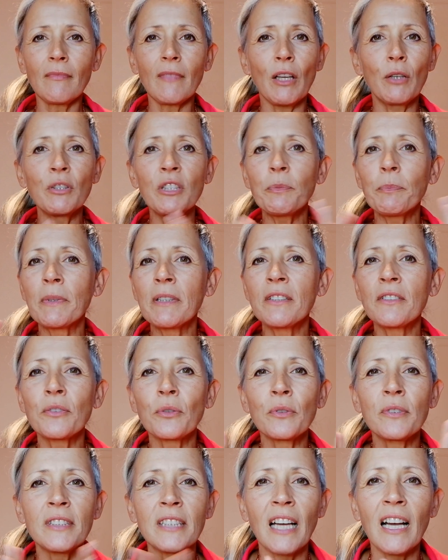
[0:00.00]
Und ich bin
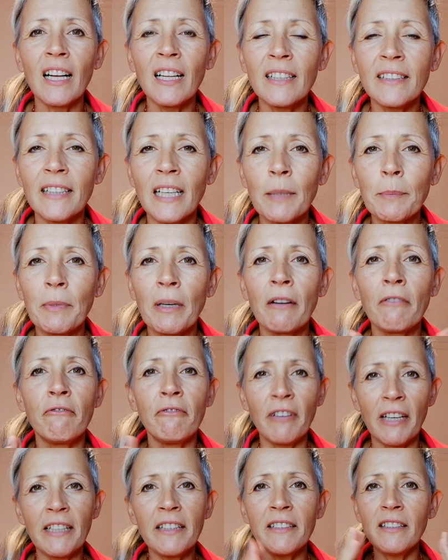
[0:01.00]
total dankbar,
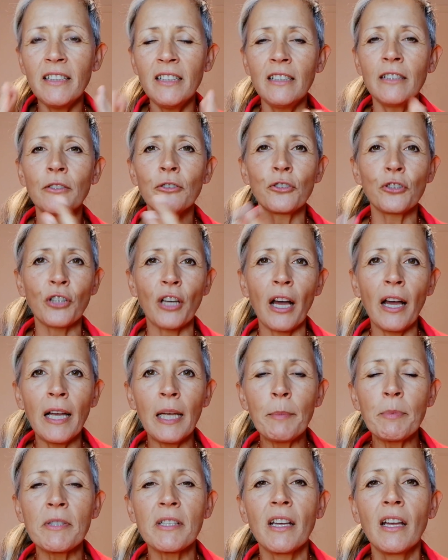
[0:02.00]
wenn ihr
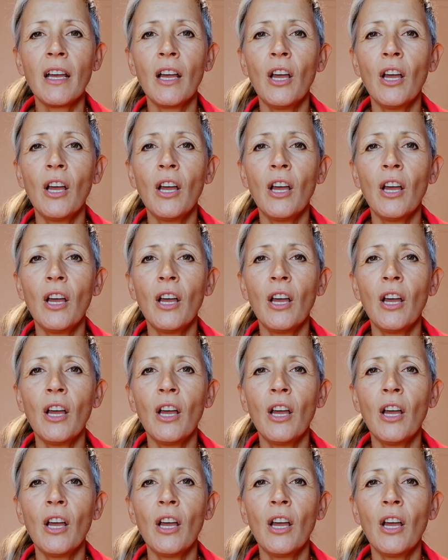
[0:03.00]
schreibt.